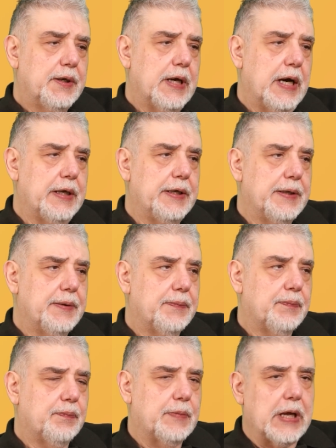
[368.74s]
Yani
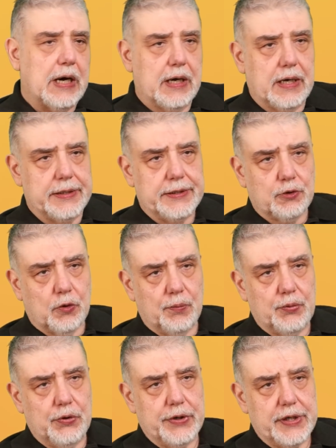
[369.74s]
daha hani
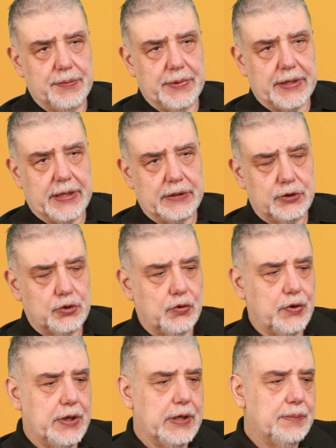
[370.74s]
komploya girmeden
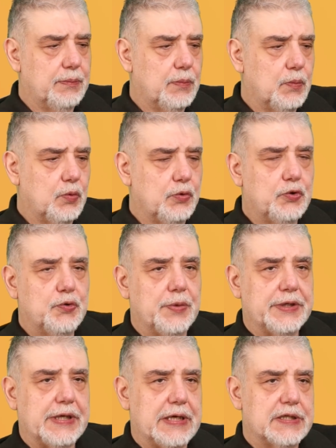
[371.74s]
söyleyelim. Bu
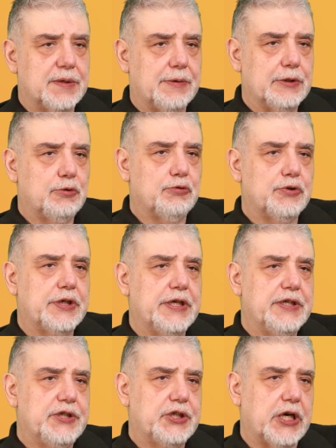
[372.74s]
hükümet her zaman
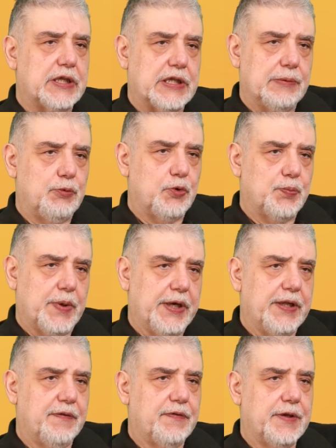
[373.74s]
Türkiye'yi inşaatla
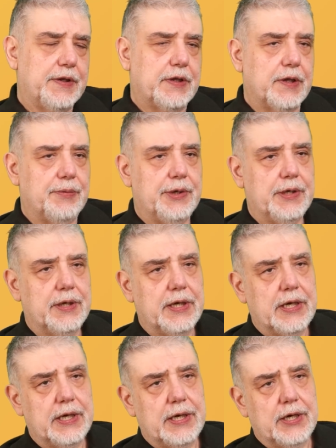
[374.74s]
büyütmeyi hedefledi. Tabii
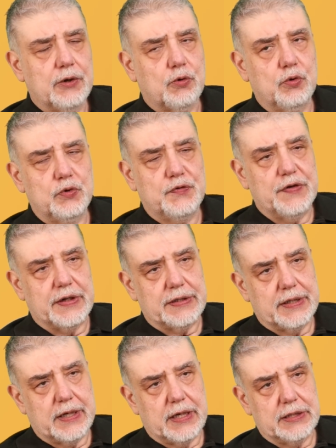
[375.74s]
konut
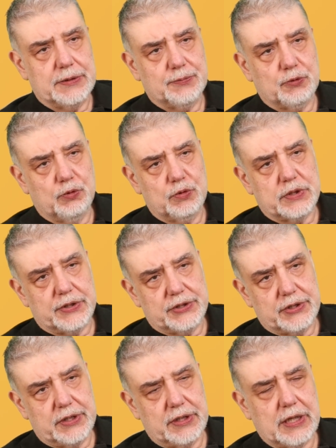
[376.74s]
fiyatları artıp konut
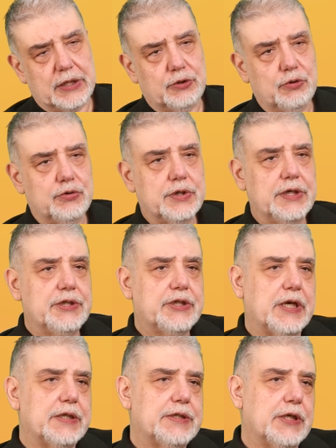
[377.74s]
satışları da artıyorsa
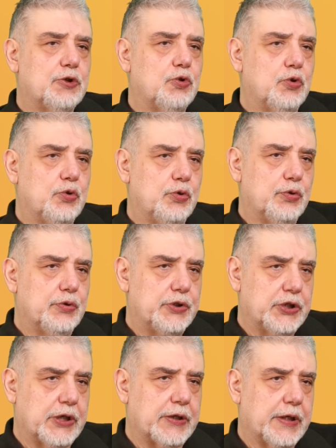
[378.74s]
inşaat sektörünü
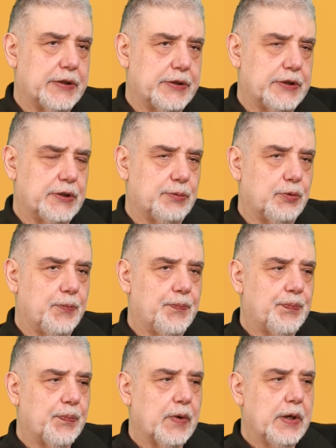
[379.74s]
canlandırır bu.
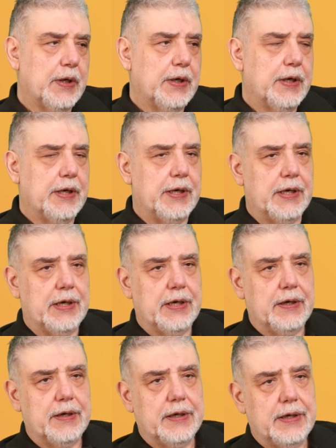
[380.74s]
Ee,